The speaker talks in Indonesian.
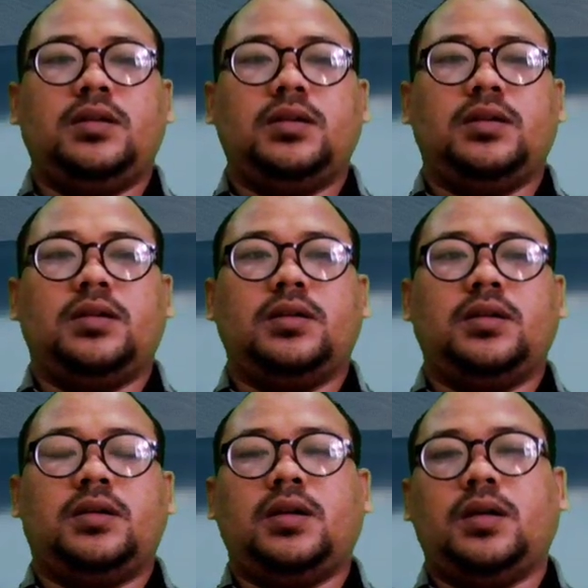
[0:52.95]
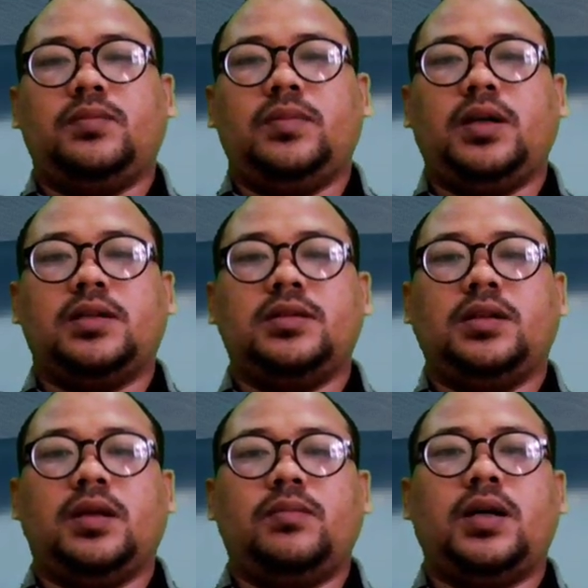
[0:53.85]
uh,
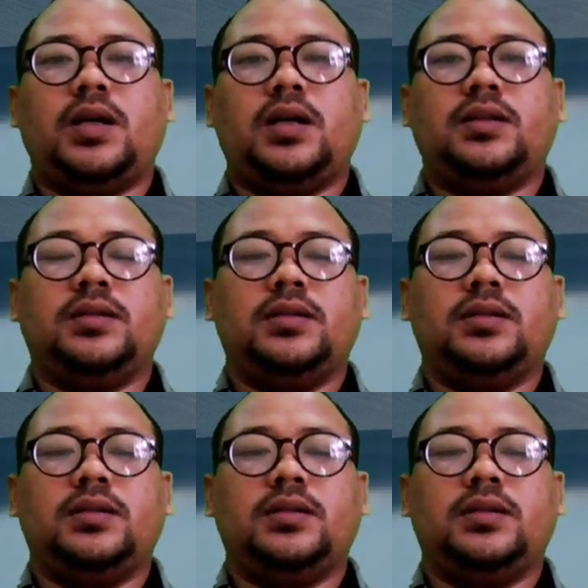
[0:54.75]
aplikasi tambahan